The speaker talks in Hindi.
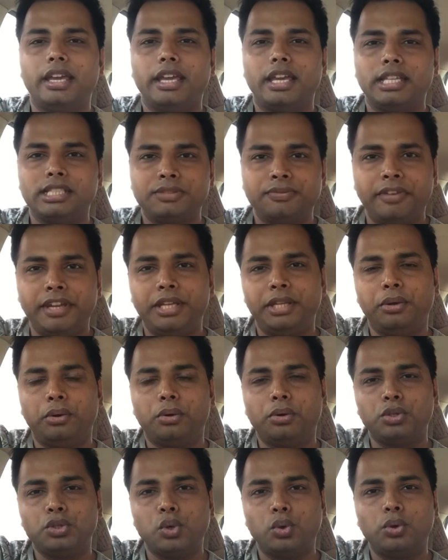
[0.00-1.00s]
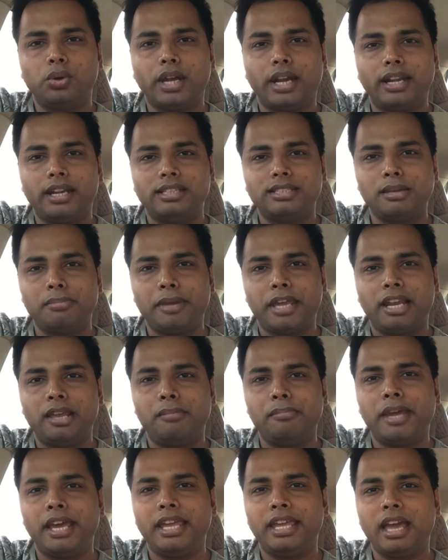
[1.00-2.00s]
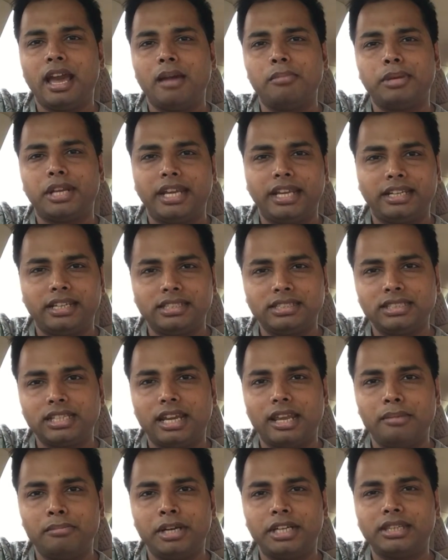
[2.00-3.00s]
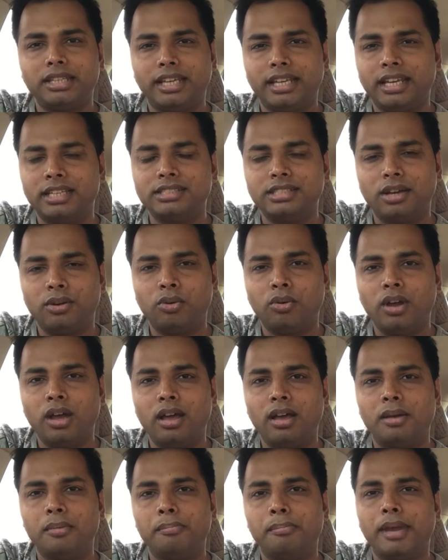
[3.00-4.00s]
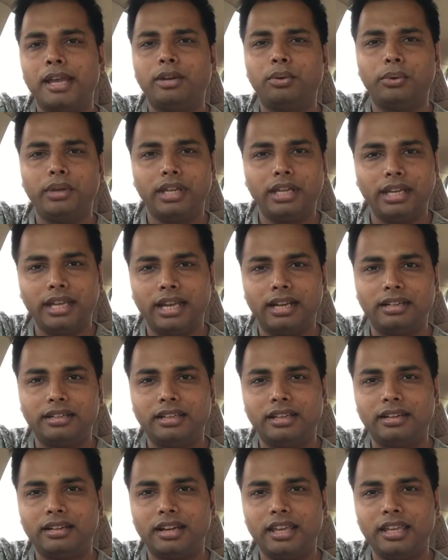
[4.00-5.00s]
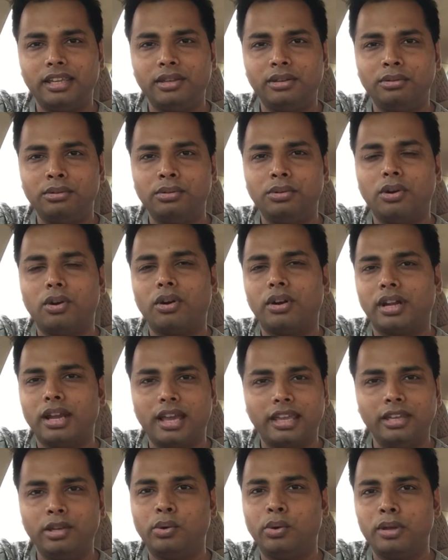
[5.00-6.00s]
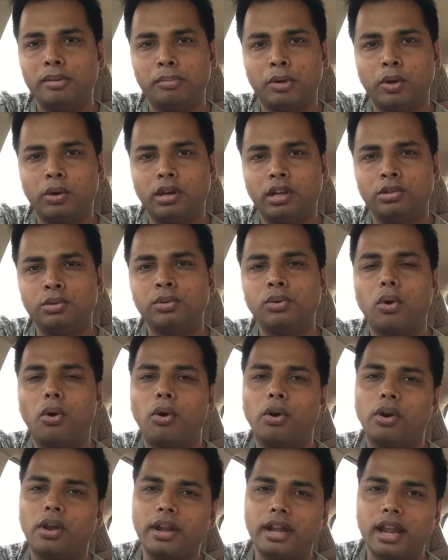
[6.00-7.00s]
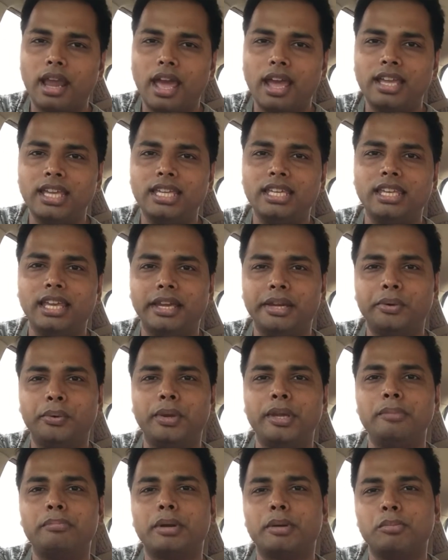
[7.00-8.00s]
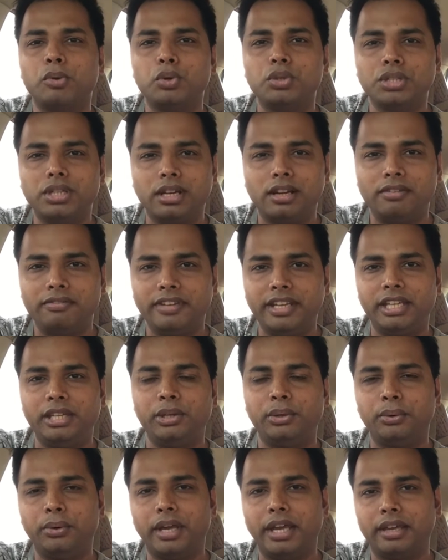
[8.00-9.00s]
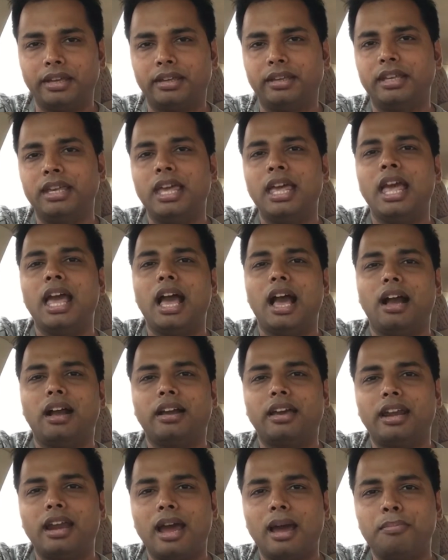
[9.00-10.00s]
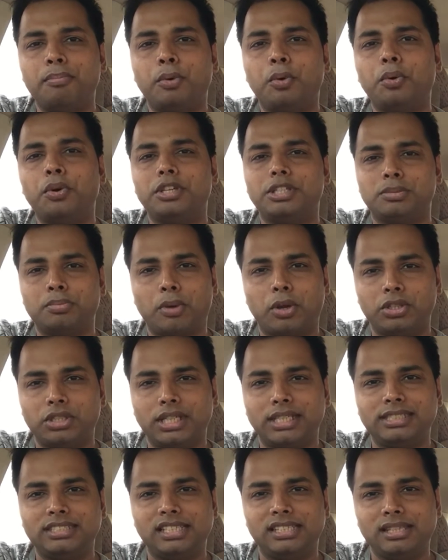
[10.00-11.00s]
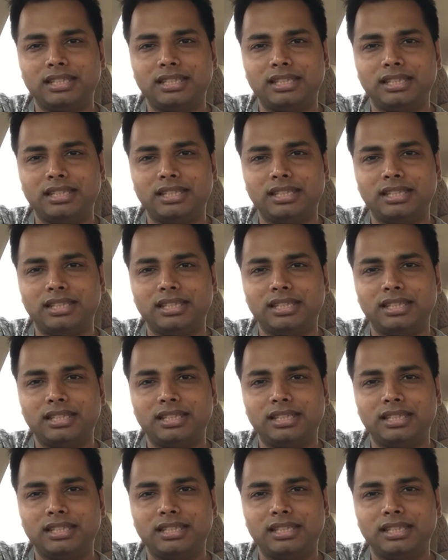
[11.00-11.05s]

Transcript: इस वीडियो को शुरू करने से पहले मैं यहाँ पर एक डिस्क्लेमर देना चाहूँगा मैं कोई रियल्टर नहीं हूँ और ना ही कोई ब्रोकर हूँ और ना ही ये कोई प्रमोशनल वीडियो है अगर आपको इस प्रोजेक्ट से